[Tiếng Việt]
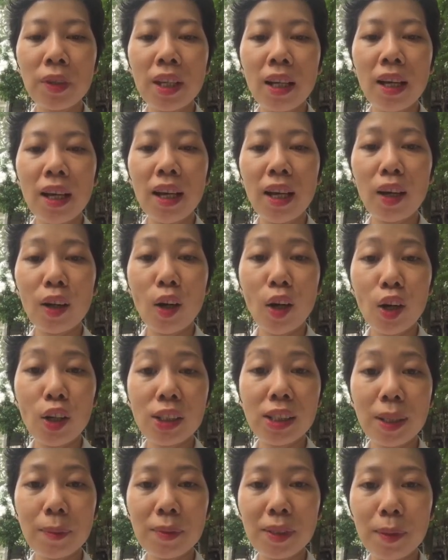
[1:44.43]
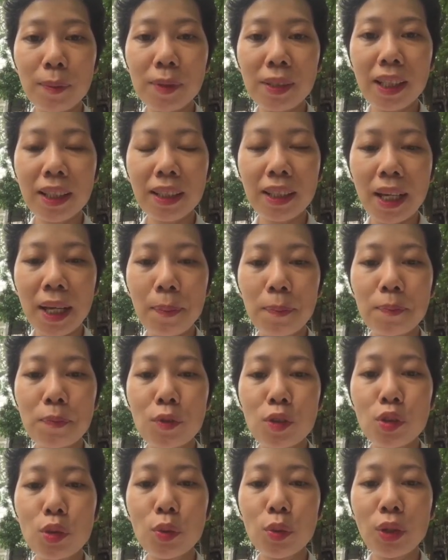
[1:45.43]
à, gói chăm sóc sắc đẹp
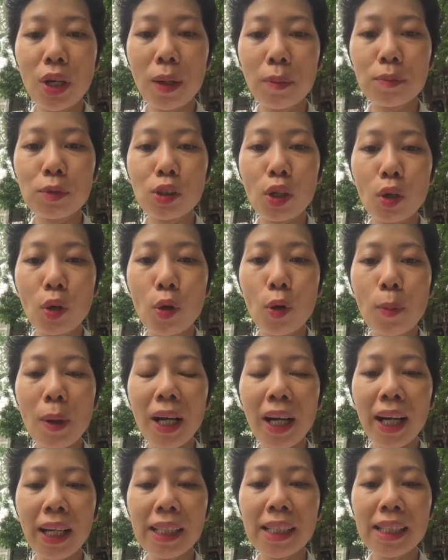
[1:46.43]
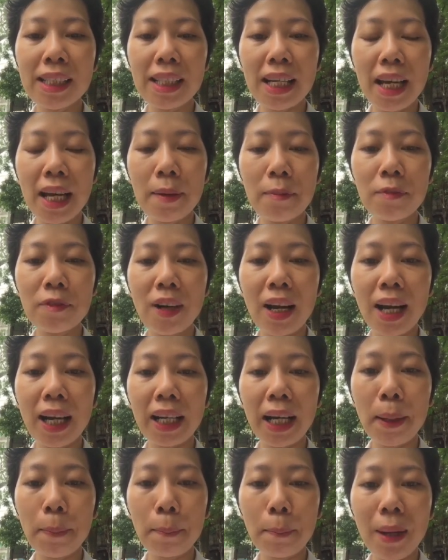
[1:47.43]
chủ động cho cô bác anh chị em và
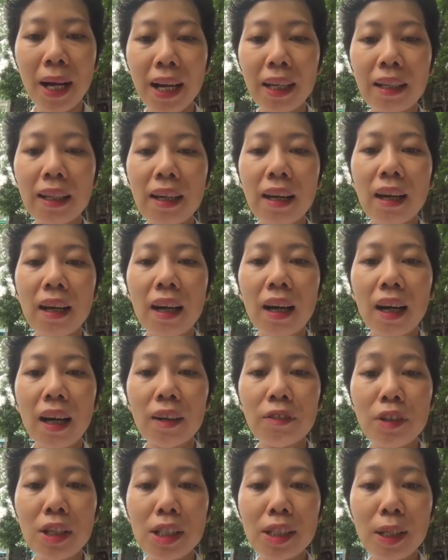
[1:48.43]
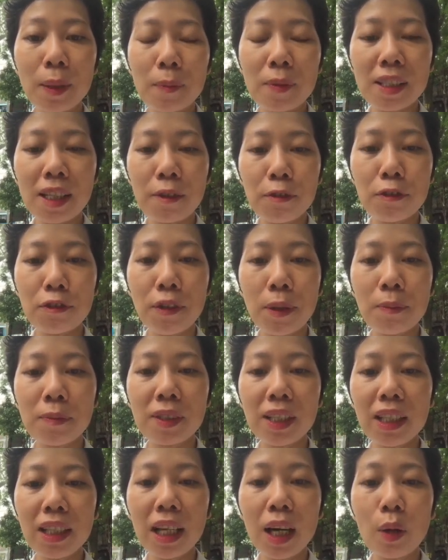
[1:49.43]
các bạn à, với dòng sản phẩm
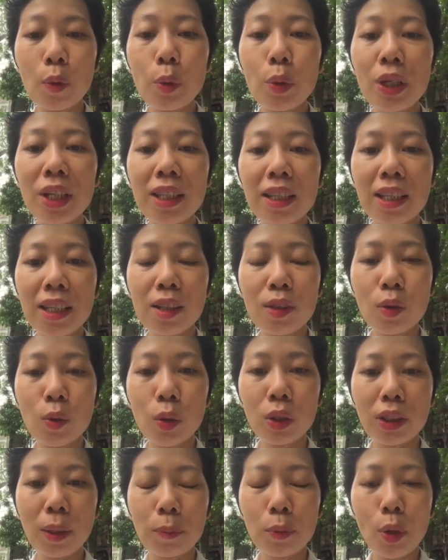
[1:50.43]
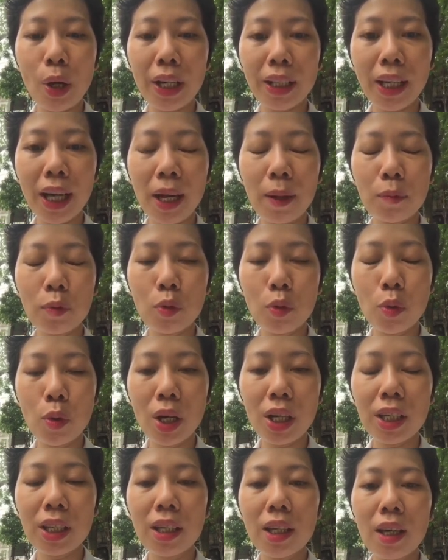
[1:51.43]
rất là uy tín của tập đoàn
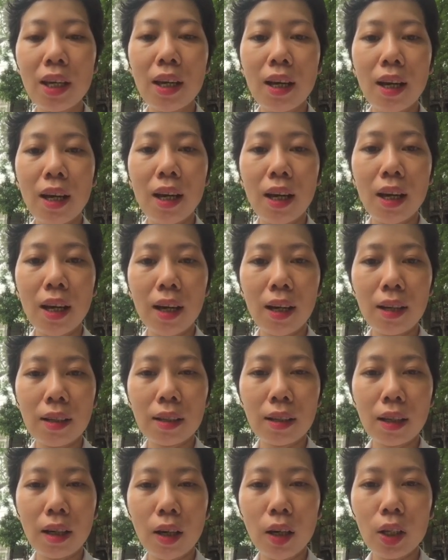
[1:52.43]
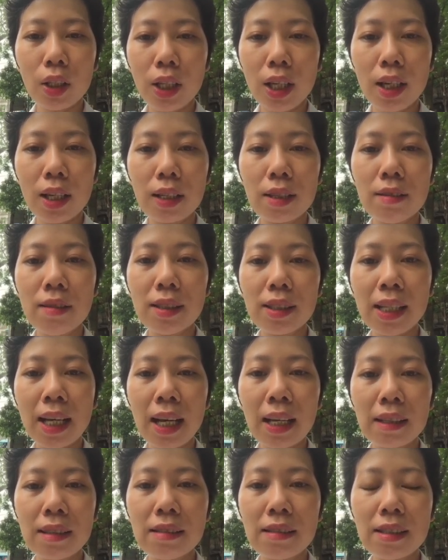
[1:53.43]
Amway ờ, có thể đưa
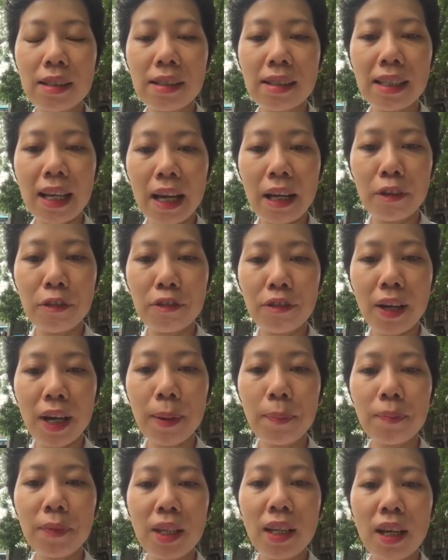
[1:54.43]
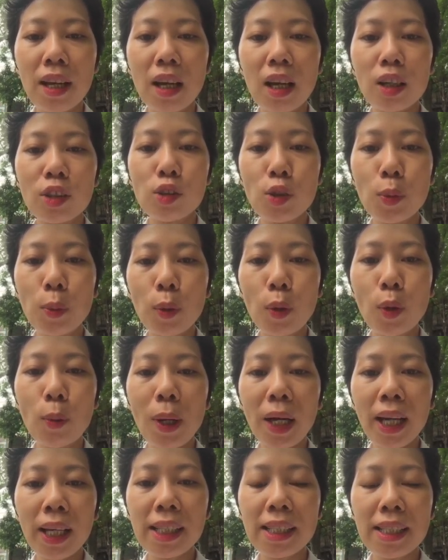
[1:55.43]
ra những giải pháp giúp cô bác
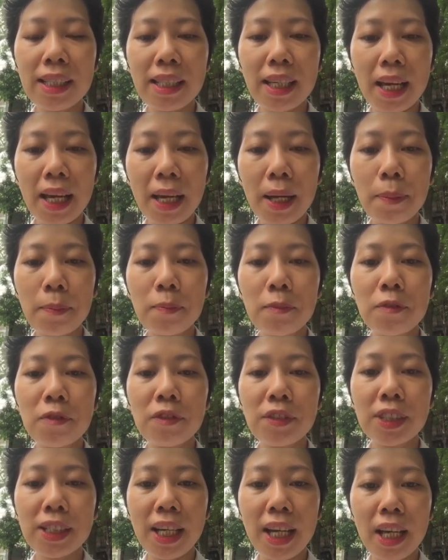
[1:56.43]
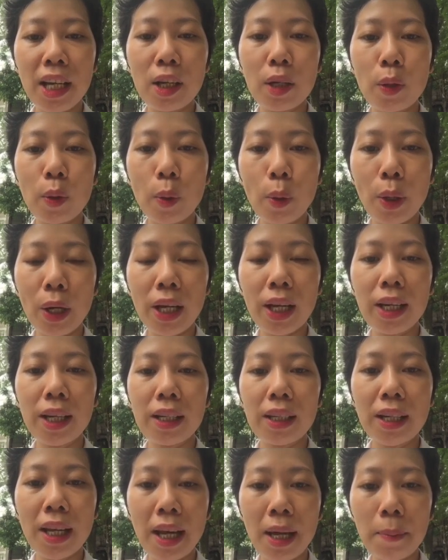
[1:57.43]
anh chị em trẻ khỏe
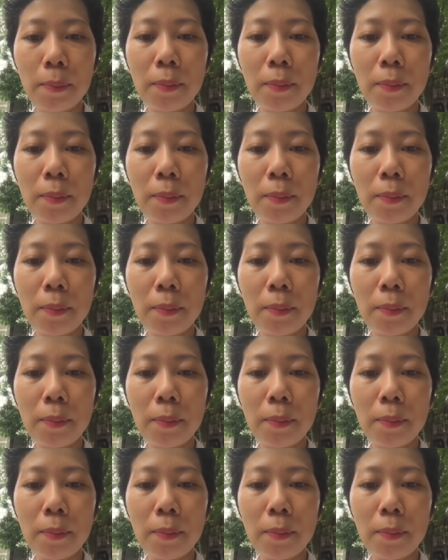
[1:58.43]
đẹp